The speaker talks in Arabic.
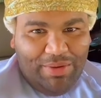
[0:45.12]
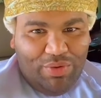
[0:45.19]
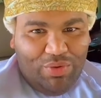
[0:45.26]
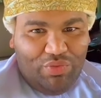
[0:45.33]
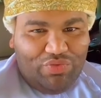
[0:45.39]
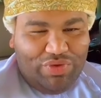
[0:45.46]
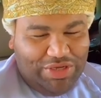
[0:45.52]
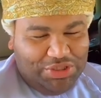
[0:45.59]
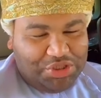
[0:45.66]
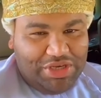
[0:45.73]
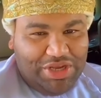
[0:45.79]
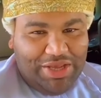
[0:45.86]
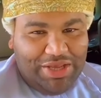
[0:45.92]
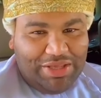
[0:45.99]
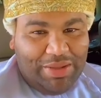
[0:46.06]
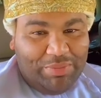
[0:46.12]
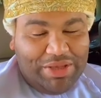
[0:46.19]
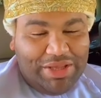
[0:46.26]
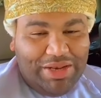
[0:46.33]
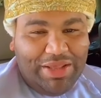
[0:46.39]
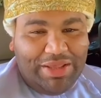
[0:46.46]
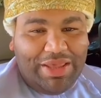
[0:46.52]
وفي أشياء
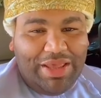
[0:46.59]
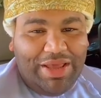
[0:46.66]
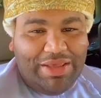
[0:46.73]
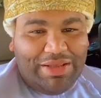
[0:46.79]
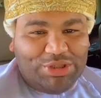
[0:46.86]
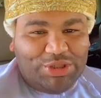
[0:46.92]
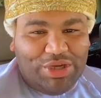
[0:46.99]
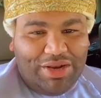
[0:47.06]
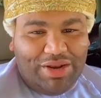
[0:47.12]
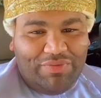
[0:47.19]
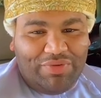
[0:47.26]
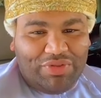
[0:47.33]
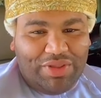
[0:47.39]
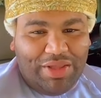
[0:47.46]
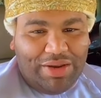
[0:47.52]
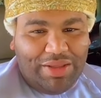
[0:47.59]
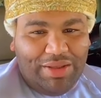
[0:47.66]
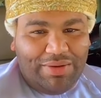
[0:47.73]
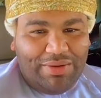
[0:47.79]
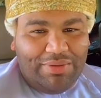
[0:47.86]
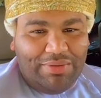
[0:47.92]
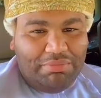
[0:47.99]
جميلة جاية إن شاء الله في الطريق
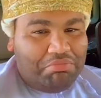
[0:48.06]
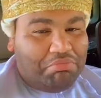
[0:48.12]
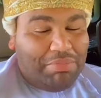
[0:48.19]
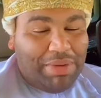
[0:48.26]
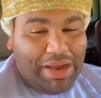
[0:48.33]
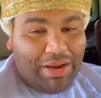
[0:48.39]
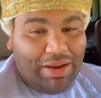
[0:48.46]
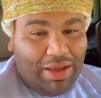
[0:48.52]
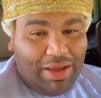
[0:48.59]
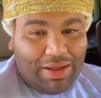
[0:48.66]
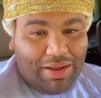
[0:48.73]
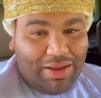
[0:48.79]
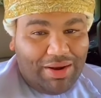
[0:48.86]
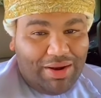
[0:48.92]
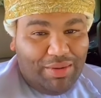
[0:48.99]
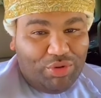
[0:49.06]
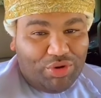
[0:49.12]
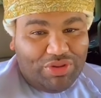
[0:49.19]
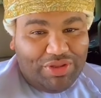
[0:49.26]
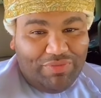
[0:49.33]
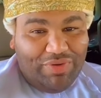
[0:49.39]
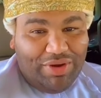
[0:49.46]
مع الحرارة
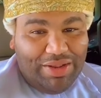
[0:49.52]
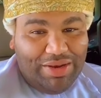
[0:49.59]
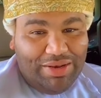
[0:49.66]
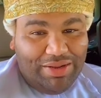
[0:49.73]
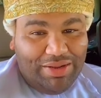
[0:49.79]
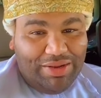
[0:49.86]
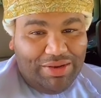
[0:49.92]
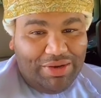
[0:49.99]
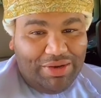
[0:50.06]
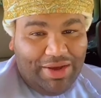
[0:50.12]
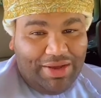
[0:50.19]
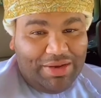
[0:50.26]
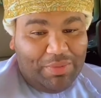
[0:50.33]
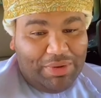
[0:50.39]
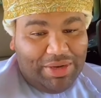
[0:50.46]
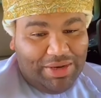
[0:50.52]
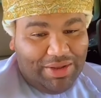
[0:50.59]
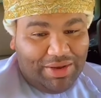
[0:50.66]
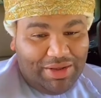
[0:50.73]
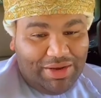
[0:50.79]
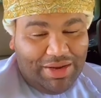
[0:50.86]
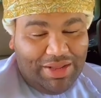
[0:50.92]
المرتفعة اللي نعاني منها
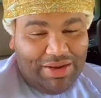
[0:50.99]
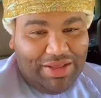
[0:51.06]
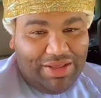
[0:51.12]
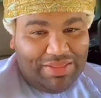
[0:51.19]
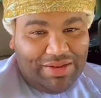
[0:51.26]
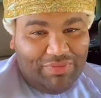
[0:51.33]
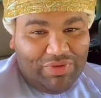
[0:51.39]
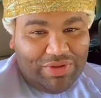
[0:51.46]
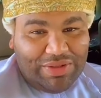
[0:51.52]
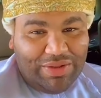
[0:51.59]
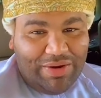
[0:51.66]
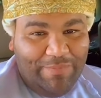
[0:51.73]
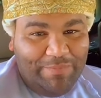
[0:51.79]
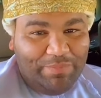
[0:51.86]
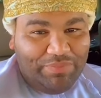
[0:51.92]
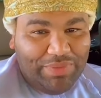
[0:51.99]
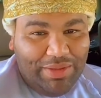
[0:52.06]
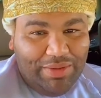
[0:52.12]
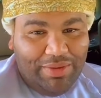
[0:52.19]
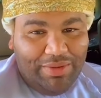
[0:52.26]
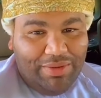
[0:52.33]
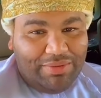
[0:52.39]
خلال هذه الفترة
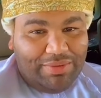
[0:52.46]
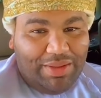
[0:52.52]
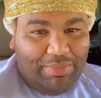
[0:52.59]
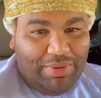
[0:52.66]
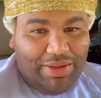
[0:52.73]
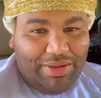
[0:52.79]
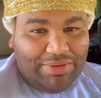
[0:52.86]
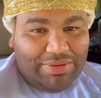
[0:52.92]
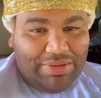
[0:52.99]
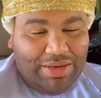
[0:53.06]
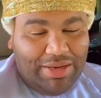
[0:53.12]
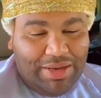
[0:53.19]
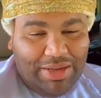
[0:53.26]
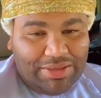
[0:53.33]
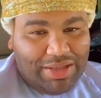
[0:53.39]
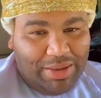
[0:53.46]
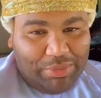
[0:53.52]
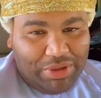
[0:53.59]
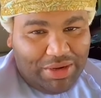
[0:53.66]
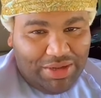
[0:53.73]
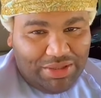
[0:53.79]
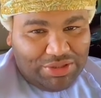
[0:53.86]
طبعا لا
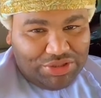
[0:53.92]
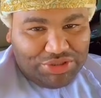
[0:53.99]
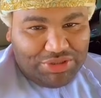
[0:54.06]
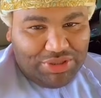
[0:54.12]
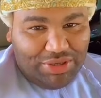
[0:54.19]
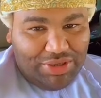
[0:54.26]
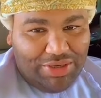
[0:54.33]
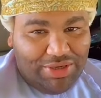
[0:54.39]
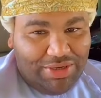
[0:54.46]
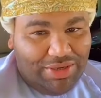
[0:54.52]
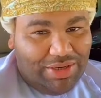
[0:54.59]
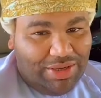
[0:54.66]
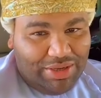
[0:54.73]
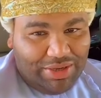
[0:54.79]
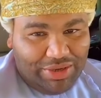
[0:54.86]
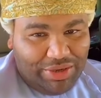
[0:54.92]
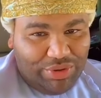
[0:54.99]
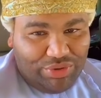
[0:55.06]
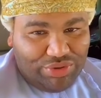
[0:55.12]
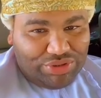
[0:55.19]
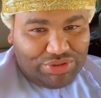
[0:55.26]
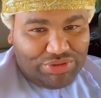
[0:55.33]
كاميرات يشتغلن لا غيره
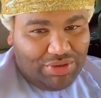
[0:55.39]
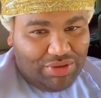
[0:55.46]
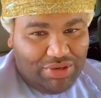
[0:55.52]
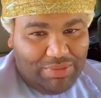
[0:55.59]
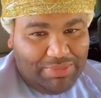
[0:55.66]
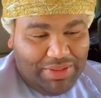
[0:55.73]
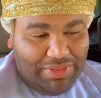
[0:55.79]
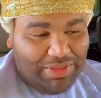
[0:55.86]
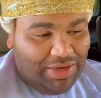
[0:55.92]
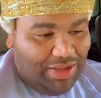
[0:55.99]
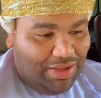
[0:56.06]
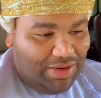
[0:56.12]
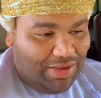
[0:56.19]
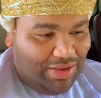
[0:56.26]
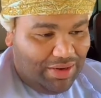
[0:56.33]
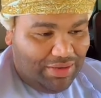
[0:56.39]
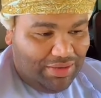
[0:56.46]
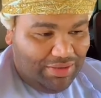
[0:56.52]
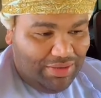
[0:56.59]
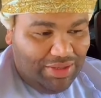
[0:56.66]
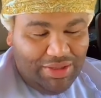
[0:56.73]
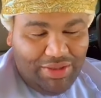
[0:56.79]
يشتغل مع ذي الحرارة
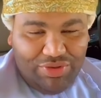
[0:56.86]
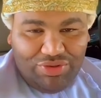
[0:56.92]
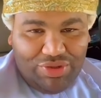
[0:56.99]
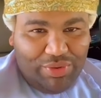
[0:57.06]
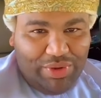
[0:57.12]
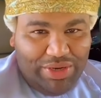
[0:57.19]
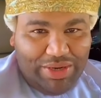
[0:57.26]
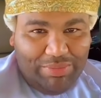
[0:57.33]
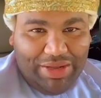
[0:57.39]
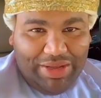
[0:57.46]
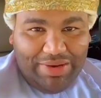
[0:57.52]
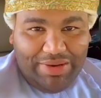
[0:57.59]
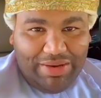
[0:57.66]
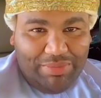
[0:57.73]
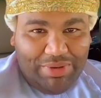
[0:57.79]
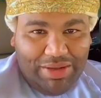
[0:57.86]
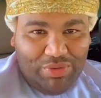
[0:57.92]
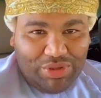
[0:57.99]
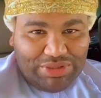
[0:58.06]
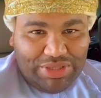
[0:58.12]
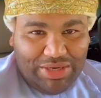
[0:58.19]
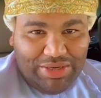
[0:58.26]
وإحنا بعدنا ما
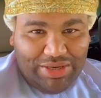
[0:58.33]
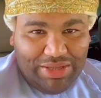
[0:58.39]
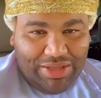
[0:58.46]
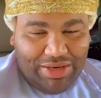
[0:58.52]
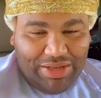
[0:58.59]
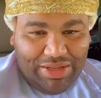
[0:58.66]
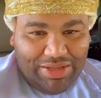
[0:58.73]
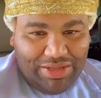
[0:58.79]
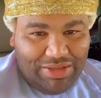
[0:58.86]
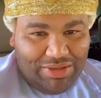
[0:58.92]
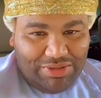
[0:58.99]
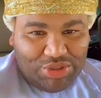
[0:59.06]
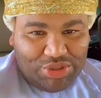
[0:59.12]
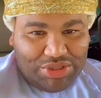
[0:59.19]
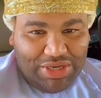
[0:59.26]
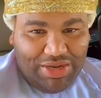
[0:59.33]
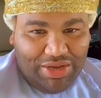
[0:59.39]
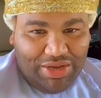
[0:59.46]
وصلنا إلى الساعة